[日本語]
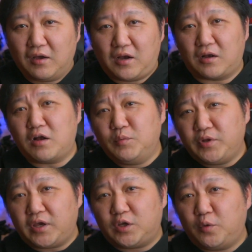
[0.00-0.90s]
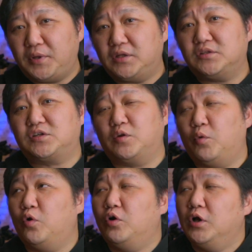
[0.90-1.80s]
画角もね、広めなんですけど
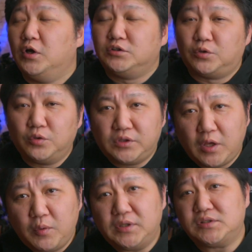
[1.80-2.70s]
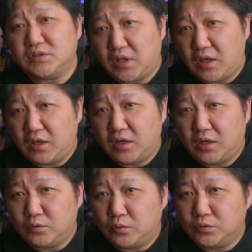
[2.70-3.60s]
も、その点はですね、
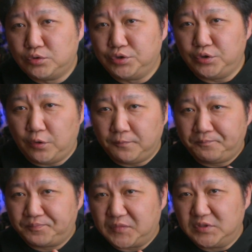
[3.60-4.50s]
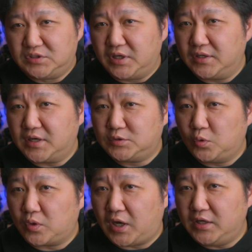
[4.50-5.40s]
あの、ソニーの全画
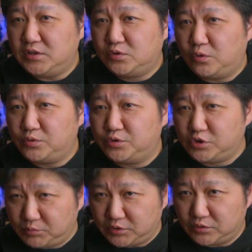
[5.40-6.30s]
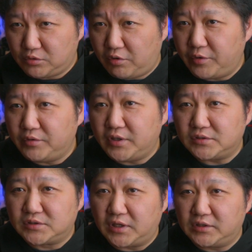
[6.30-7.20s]
素解像度ズーム、これを
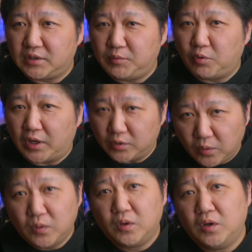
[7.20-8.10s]
ね、使ってみようかなと。